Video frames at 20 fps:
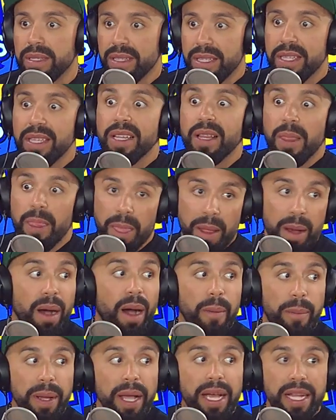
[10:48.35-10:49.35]
Claro,
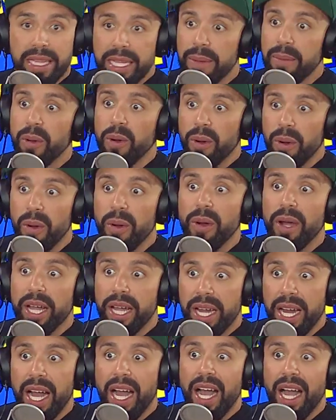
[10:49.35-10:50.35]
tipo
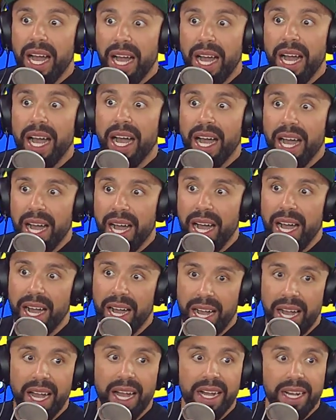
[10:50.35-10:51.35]
era.
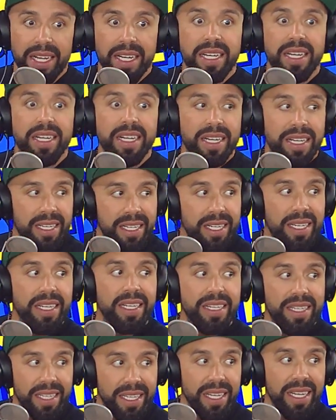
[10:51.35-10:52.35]
regenteaba
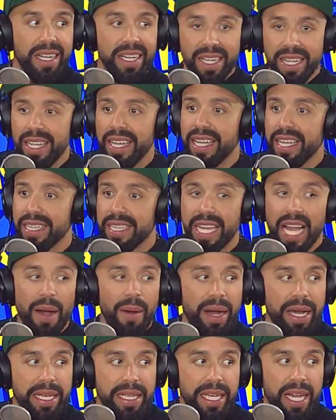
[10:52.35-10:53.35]
duro.
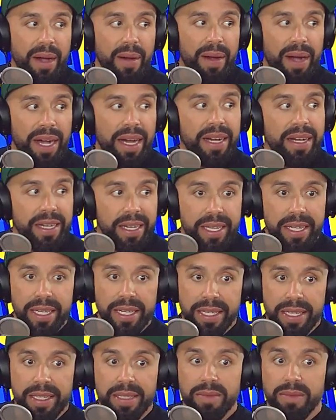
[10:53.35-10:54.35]
una, Una vez yo
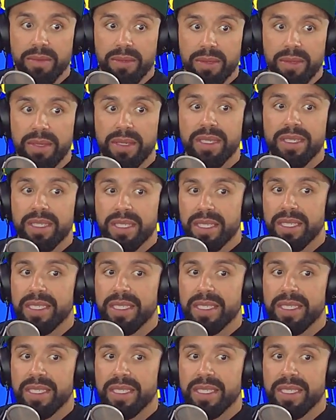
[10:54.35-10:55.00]
estaba en una tarima